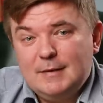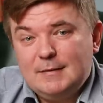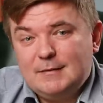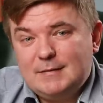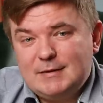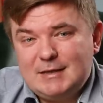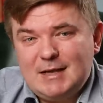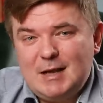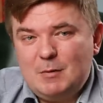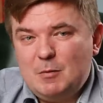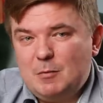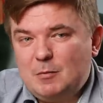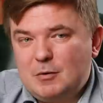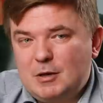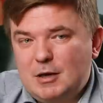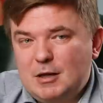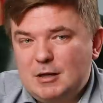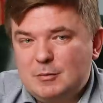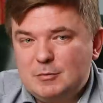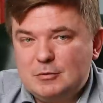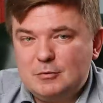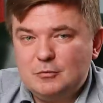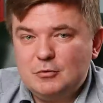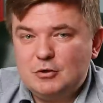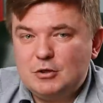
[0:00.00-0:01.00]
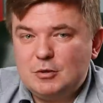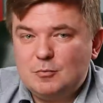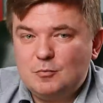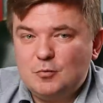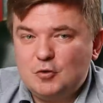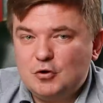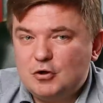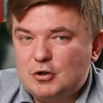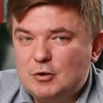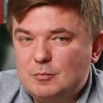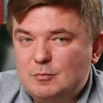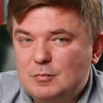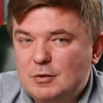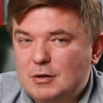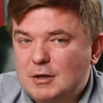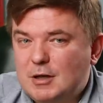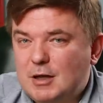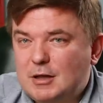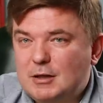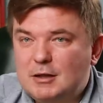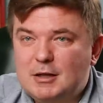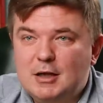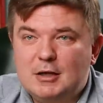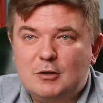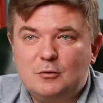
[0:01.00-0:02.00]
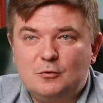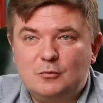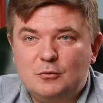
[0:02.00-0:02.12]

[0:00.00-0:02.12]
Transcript: в самом крайнем случае можно было отдать